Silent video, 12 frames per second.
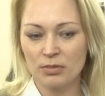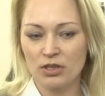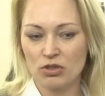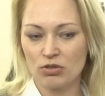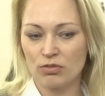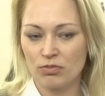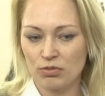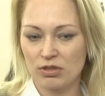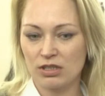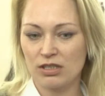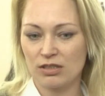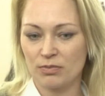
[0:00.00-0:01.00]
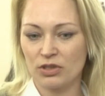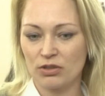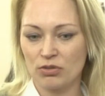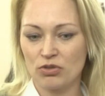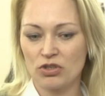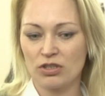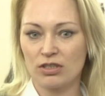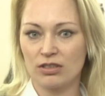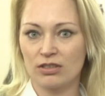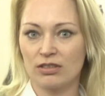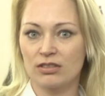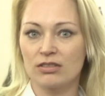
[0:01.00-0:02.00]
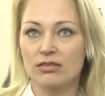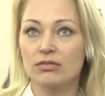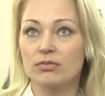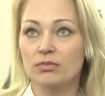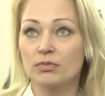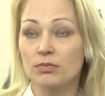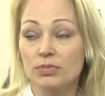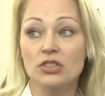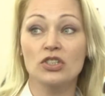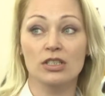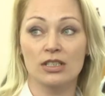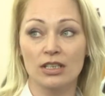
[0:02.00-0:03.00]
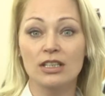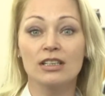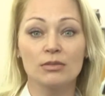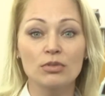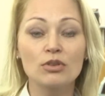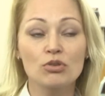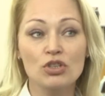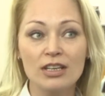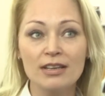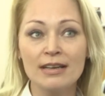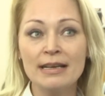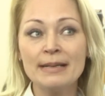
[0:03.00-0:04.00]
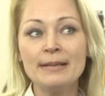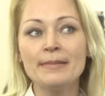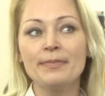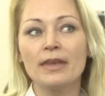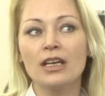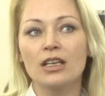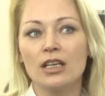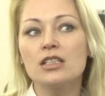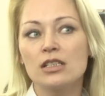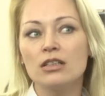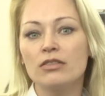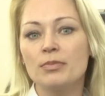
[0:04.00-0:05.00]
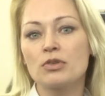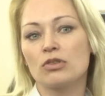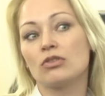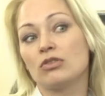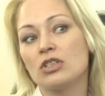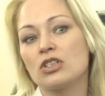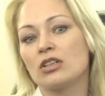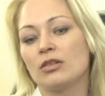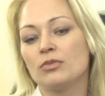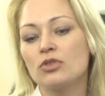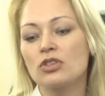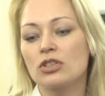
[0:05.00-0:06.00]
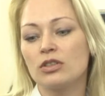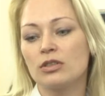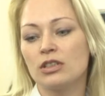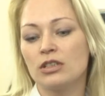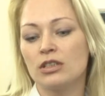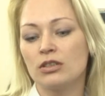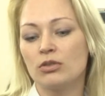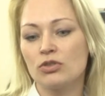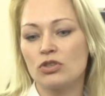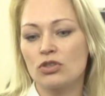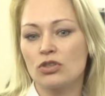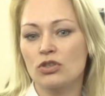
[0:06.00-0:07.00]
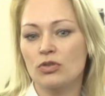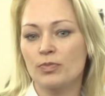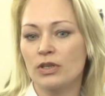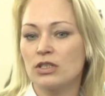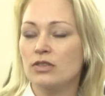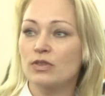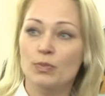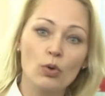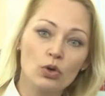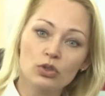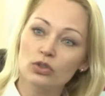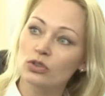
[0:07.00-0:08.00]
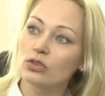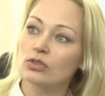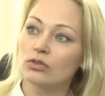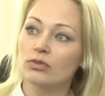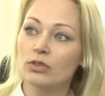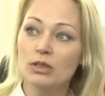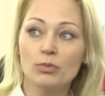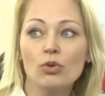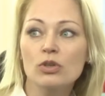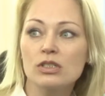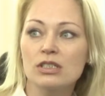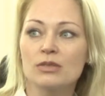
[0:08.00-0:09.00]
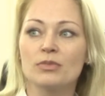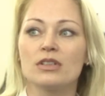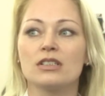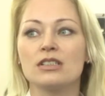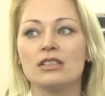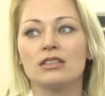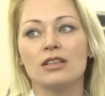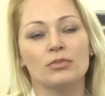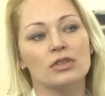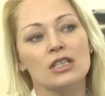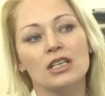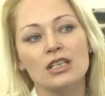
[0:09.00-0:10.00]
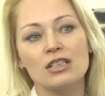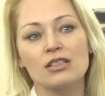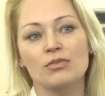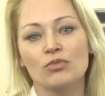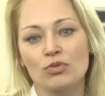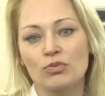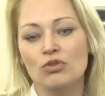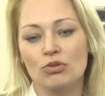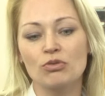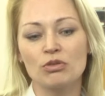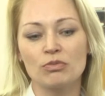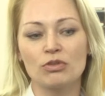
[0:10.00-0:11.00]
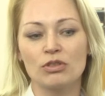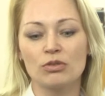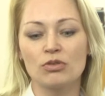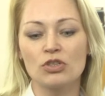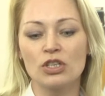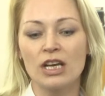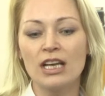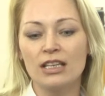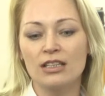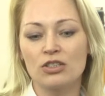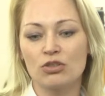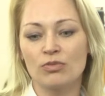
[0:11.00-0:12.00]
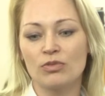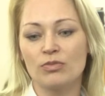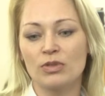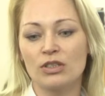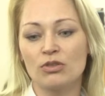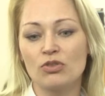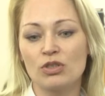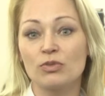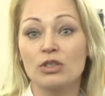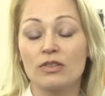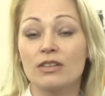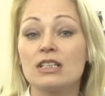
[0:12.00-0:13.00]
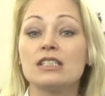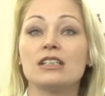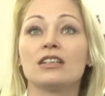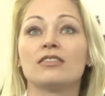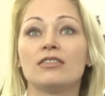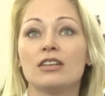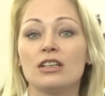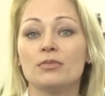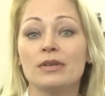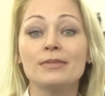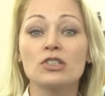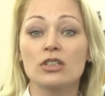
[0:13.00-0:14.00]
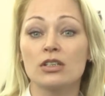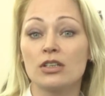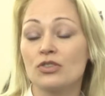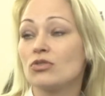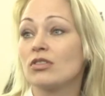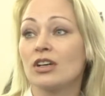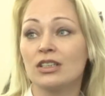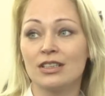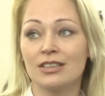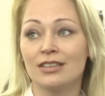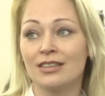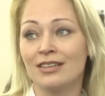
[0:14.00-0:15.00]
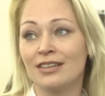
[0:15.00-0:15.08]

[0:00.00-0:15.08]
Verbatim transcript: подошел возраст моей дочери э, посещать какие-либо кружки, я ей задала вопрос, я говорю, Дашенька, а может, ты хочешь пойти в спорт, волейбол заниматься, там, теннис, может быть, что-нибудь ты хочешь? На что мне моя дочь смотрит в глаза и говорит, мамочка, я хочу как ты